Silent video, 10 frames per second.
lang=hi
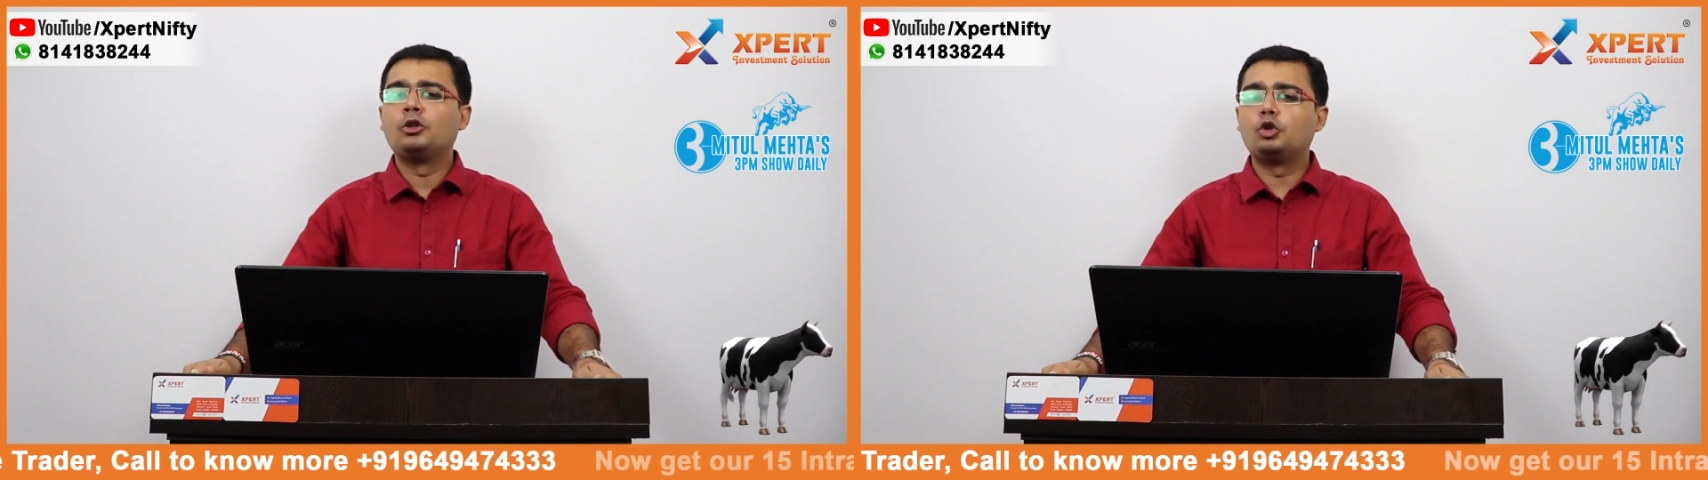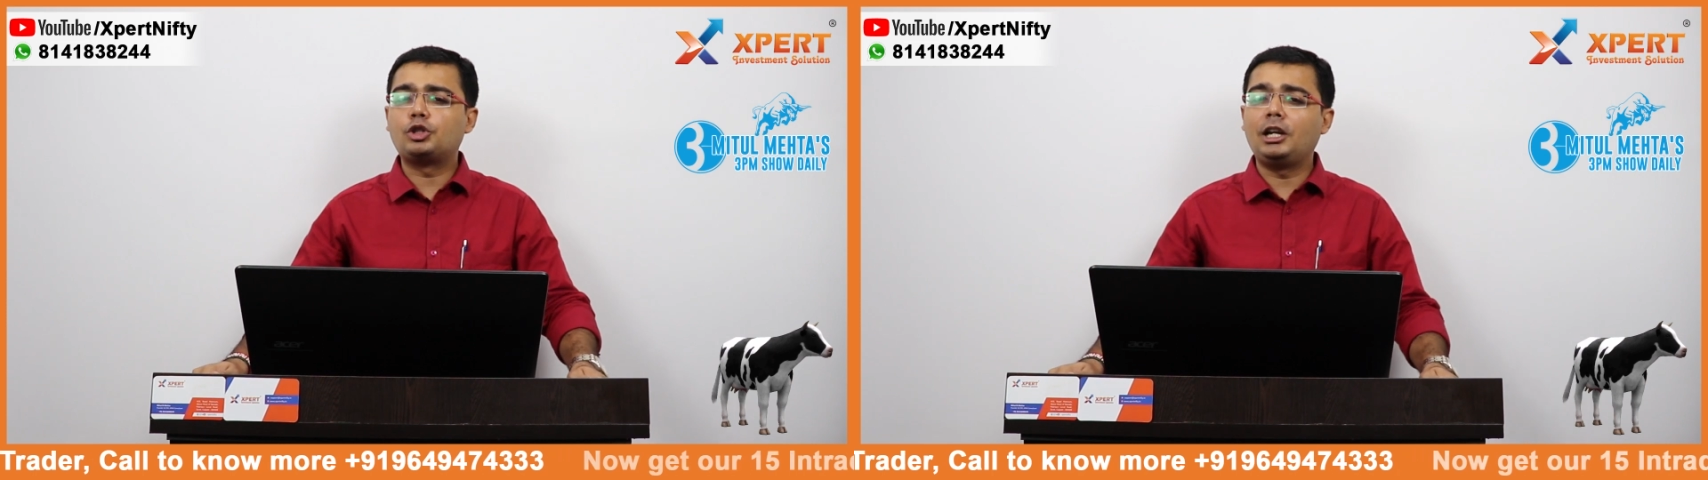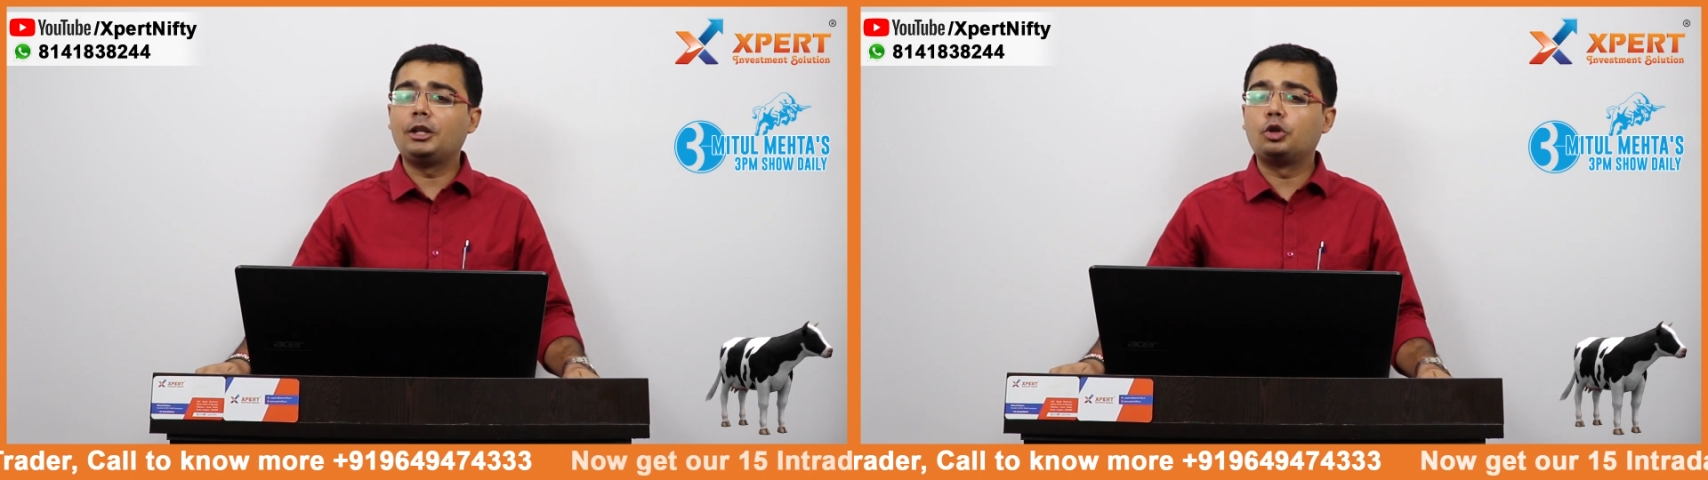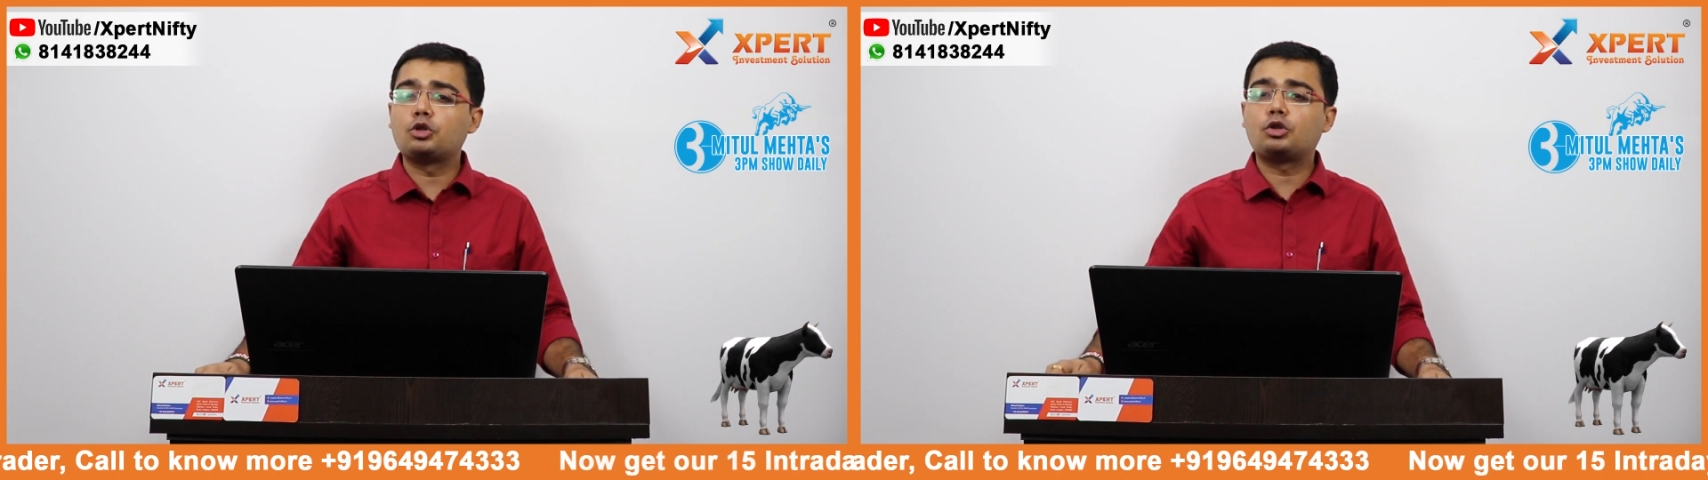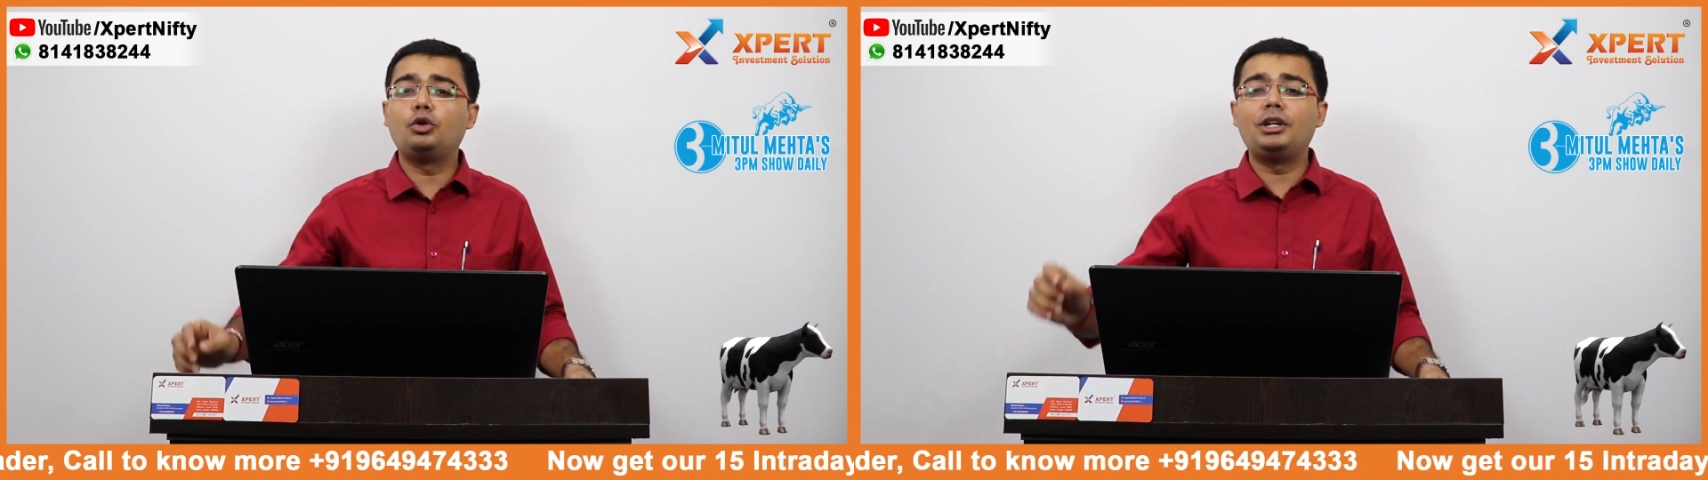तो चलिए
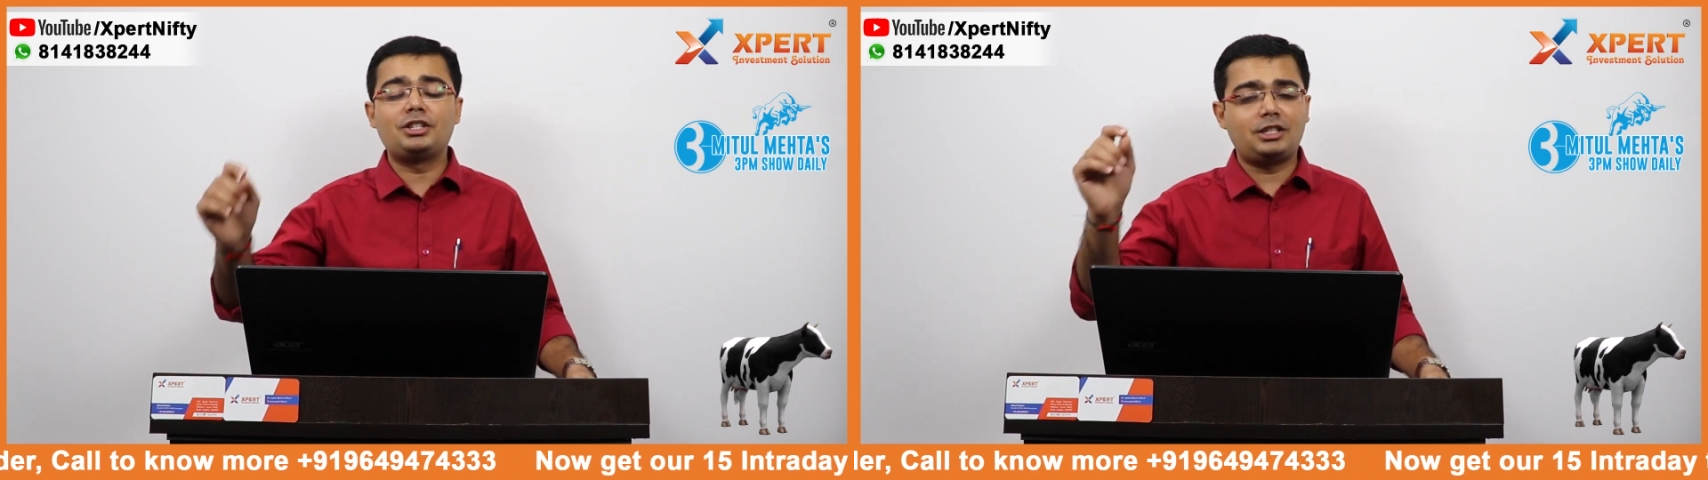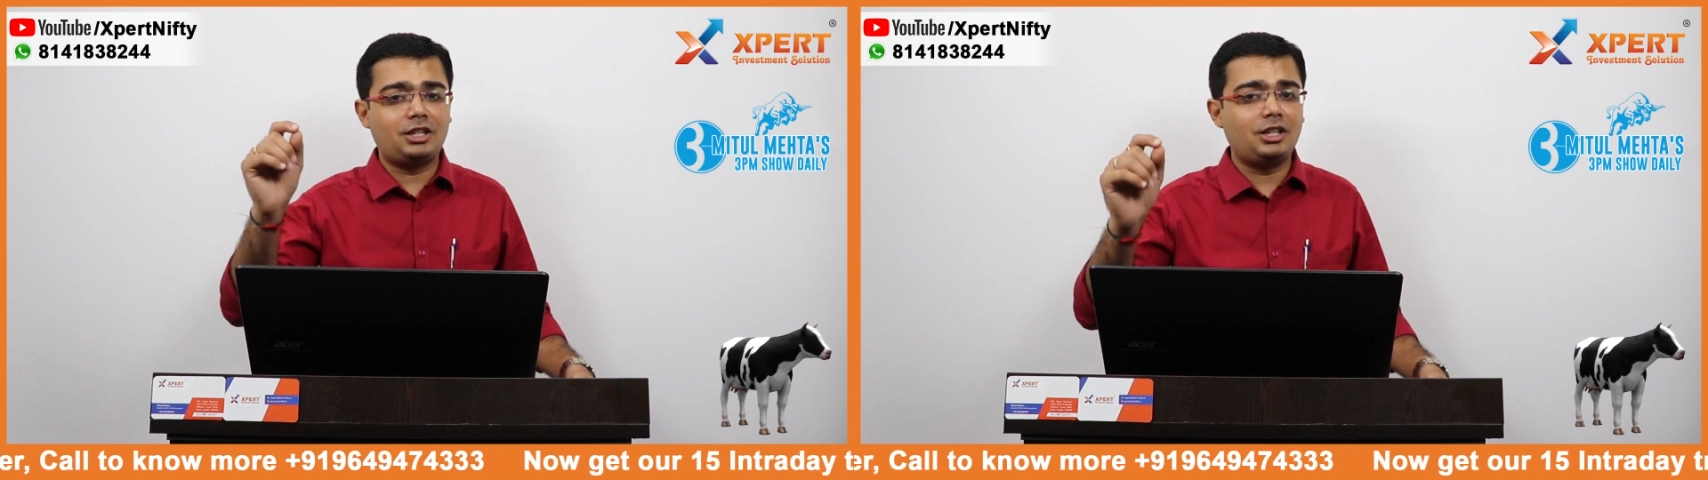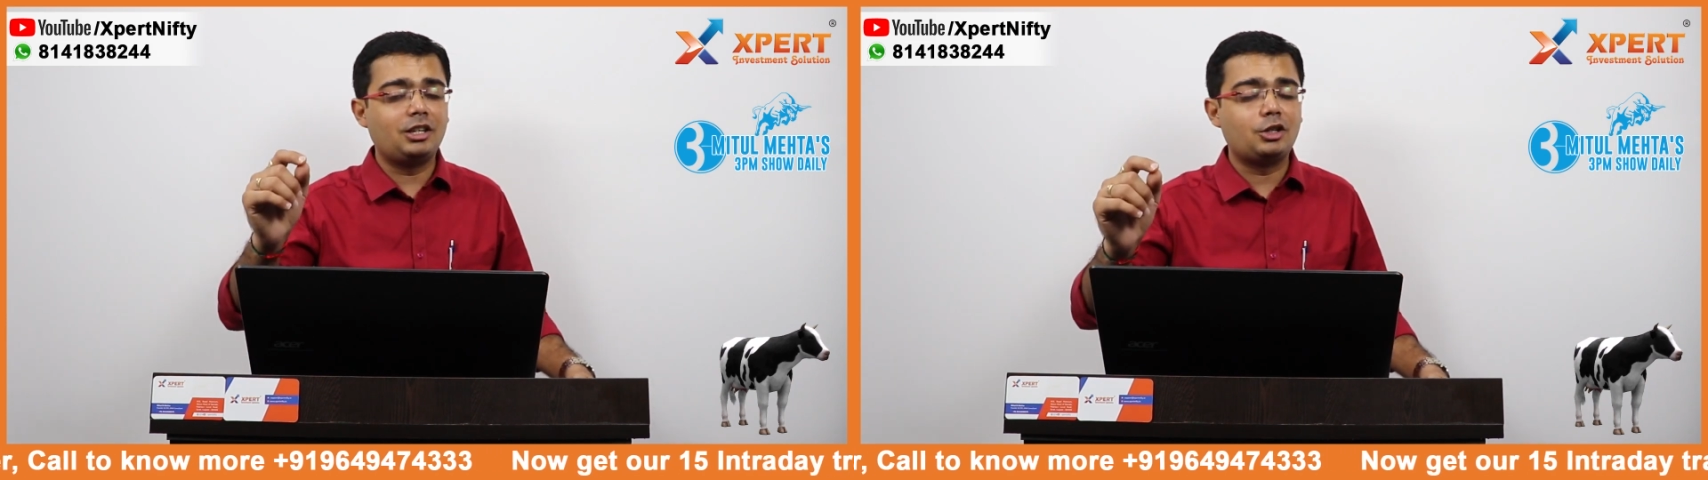दोस्तों इस सेशन